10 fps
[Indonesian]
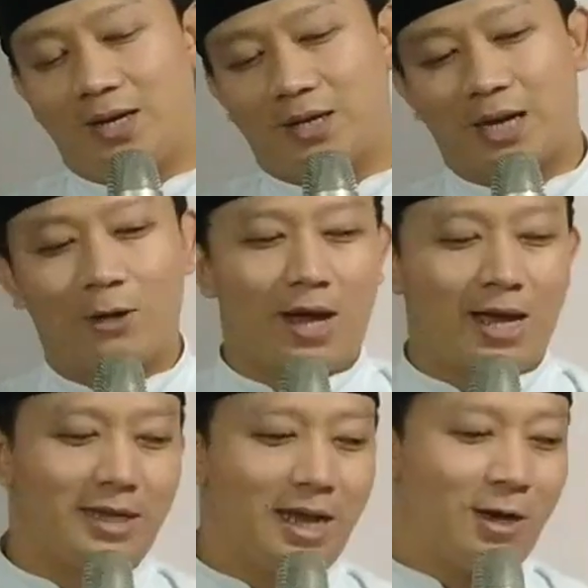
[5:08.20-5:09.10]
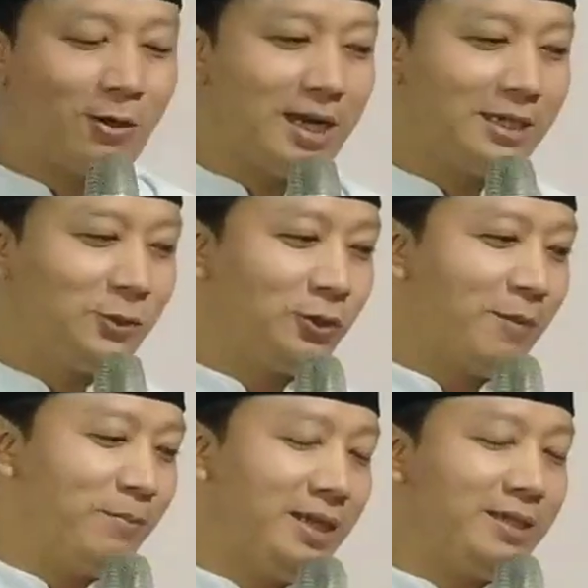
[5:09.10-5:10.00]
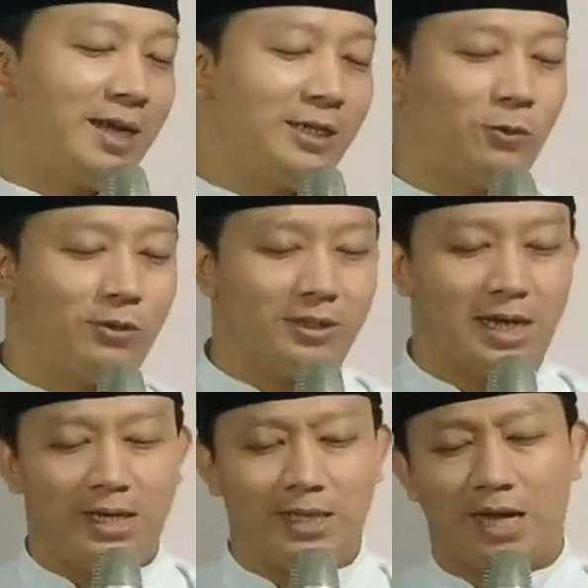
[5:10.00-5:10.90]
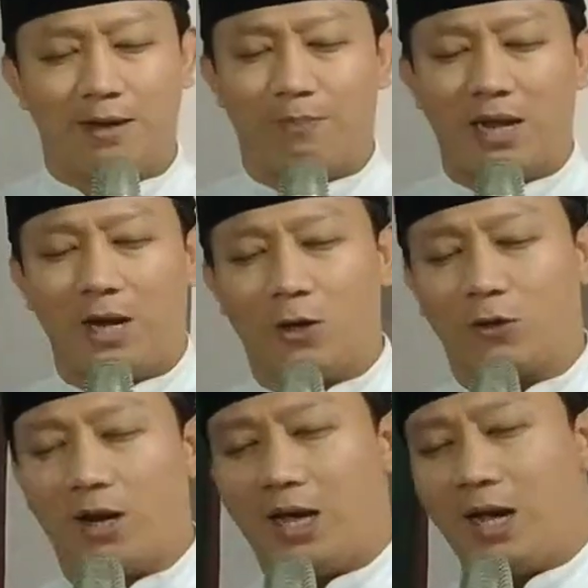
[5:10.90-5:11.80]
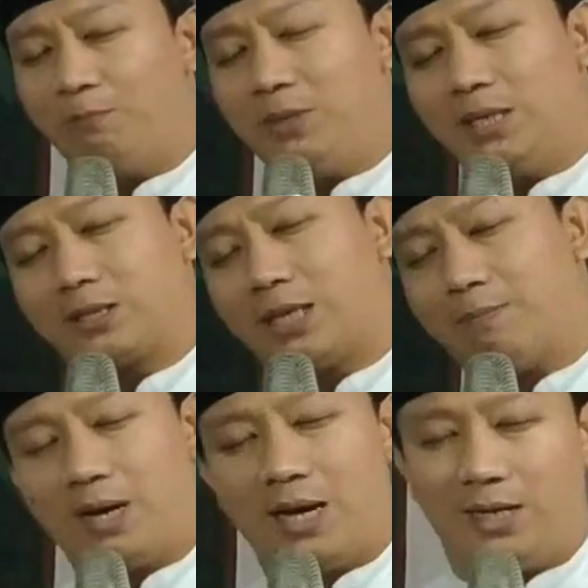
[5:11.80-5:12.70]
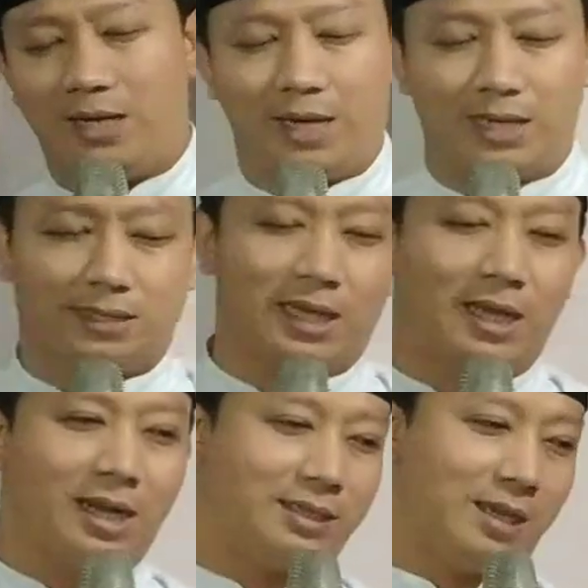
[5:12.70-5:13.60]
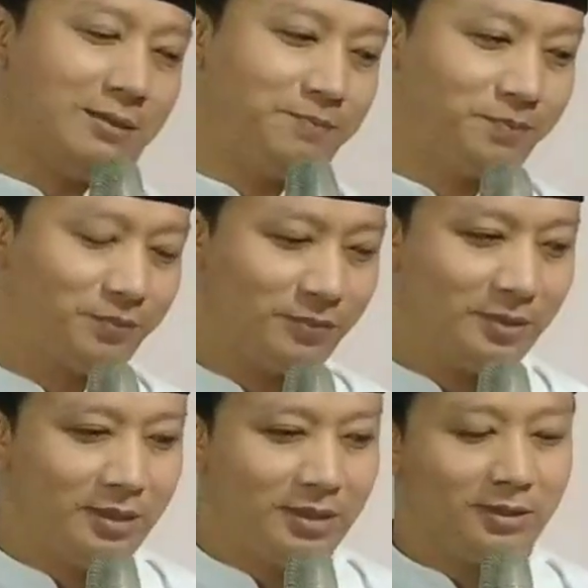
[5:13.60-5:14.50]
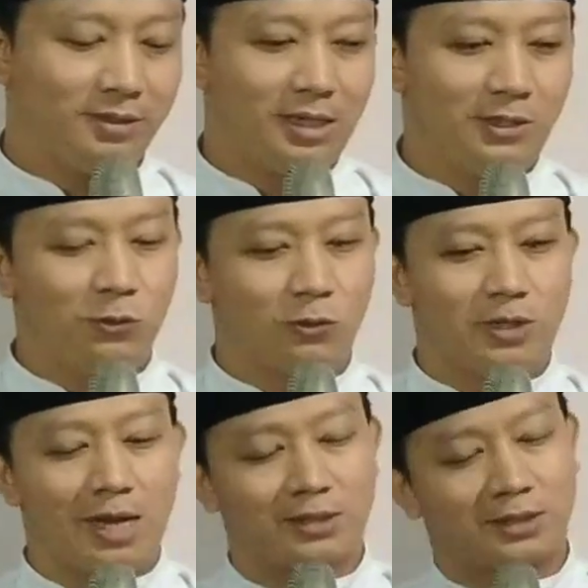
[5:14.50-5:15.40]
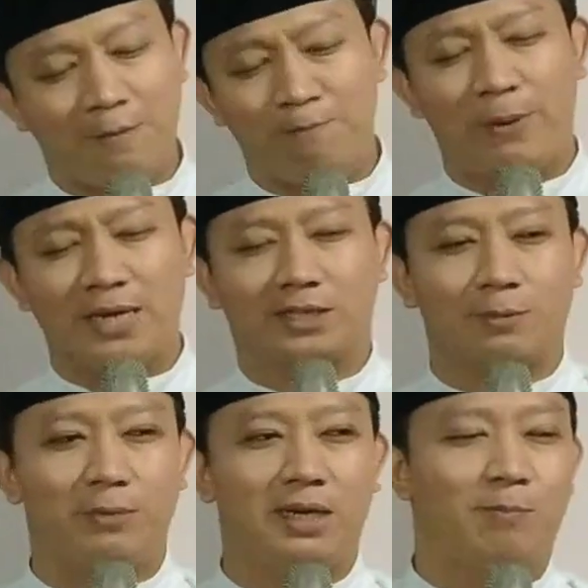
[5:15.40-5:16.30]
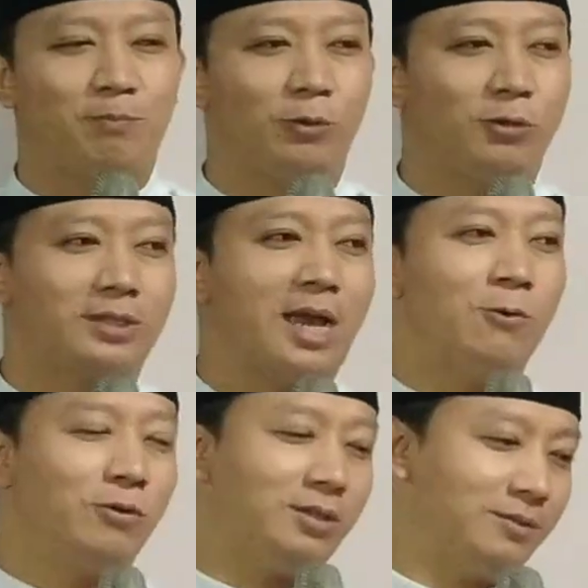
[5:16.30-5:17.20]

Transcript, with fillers: Kalau ada orang juga meninggal dunia idza balaqal abdi samanina sanata dan juga sampai 90 tahun